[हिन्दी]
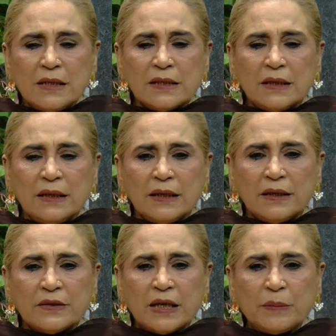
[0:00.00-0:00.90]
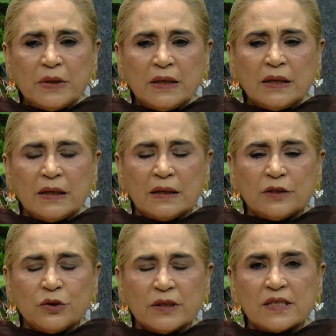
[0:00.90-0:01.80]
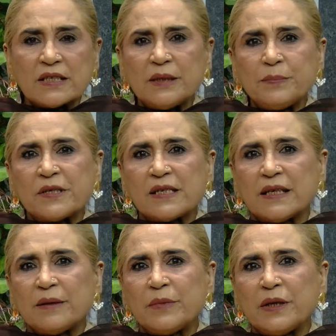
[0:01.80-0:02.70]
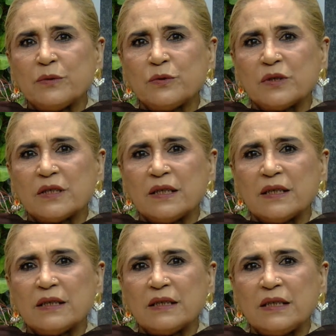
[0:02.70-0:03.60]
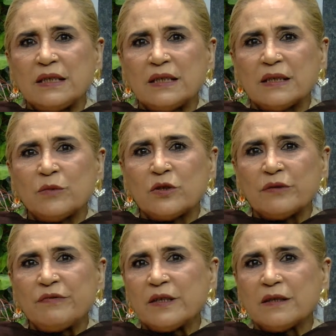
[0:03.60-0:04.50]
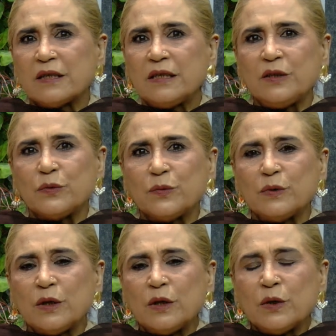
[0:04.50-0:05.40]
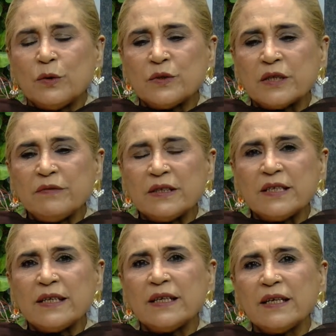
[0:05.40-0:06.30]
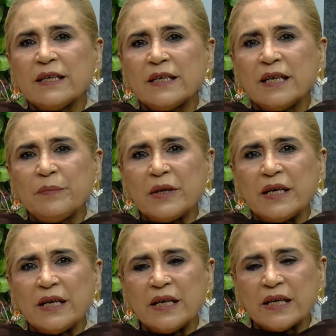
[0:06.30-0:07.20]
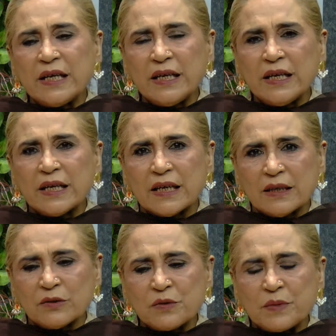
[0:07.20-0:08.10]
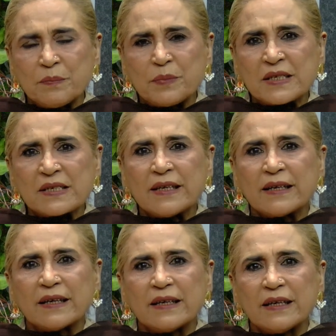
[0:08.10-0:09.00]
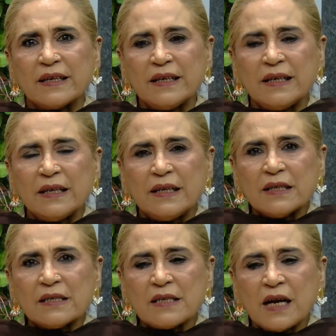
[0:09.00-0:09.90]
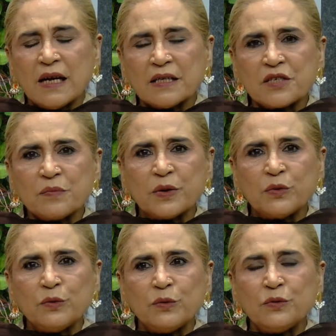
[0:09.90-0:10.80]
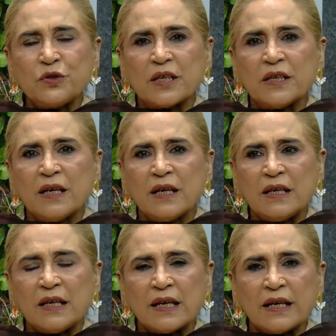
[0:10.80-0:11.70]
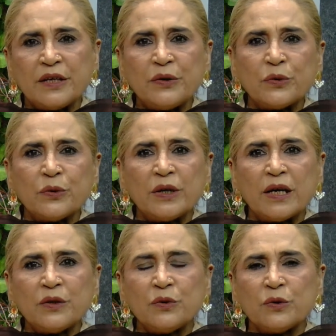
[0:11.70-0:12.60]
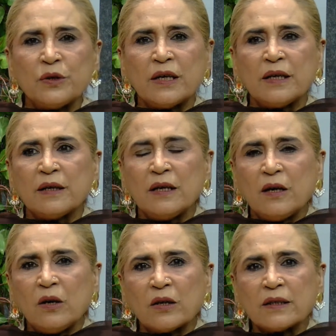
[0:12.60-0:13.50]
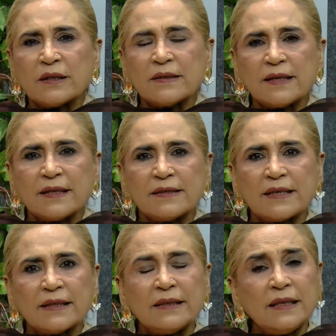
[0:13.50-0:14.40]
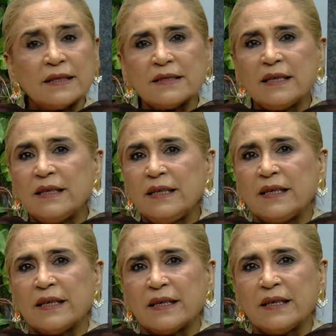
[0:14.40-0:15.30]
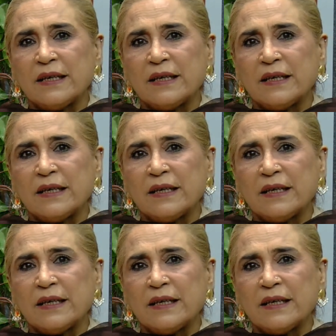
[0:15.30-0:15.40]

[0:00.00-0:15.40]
आजकल का ड्रामा जो स्क्रिप्ट्स हैं मैं उससे इतनी मुतफ़ नहीं हूँ उसकी वजह यह है कि हम एक ही उसमें फंस के रह गए हैं सास बहू झगड़ा लड़ाई रोना धोना औरत के साथ ज्यादती ऐसा नहीं है